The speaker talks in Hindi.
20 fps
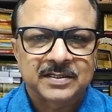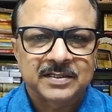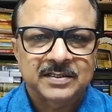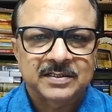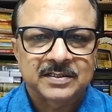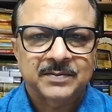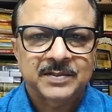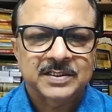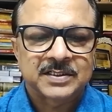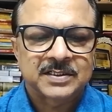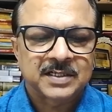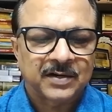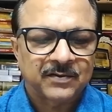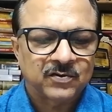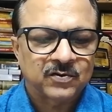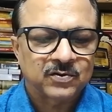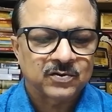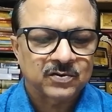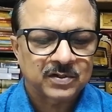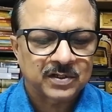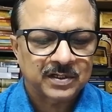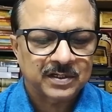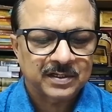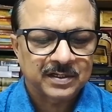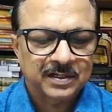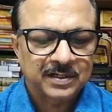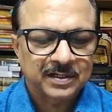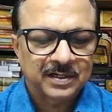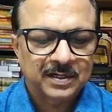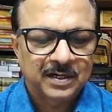समस्या वो होती
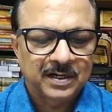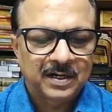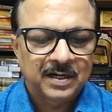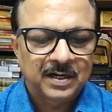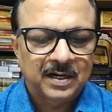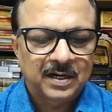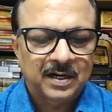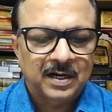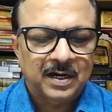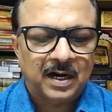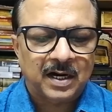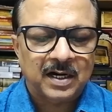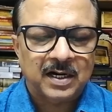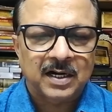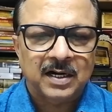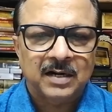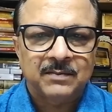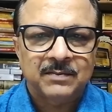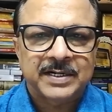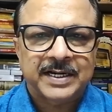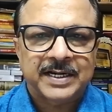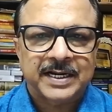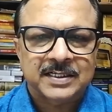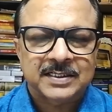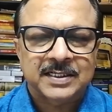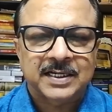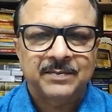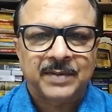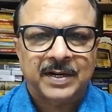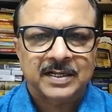है अगर हम टैक्स
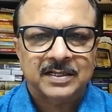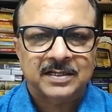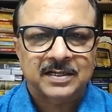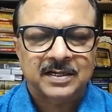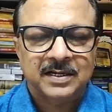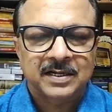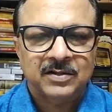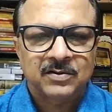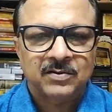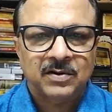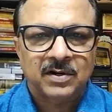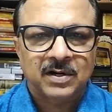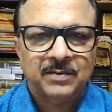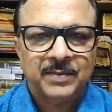की बात करें तो